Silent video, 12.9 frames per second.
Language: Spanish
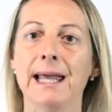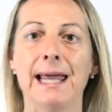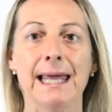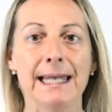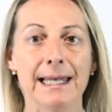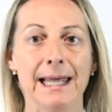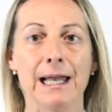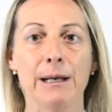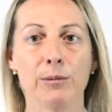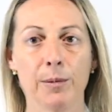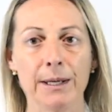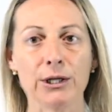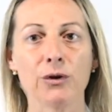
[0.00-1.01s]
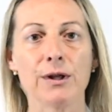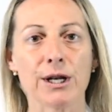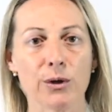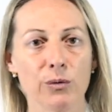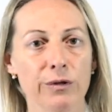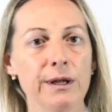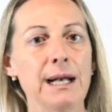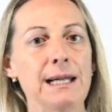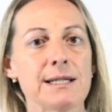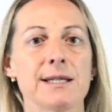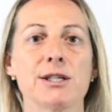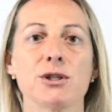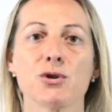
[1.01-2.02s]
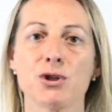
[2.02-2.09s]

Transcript: en el momento de reducir el estrés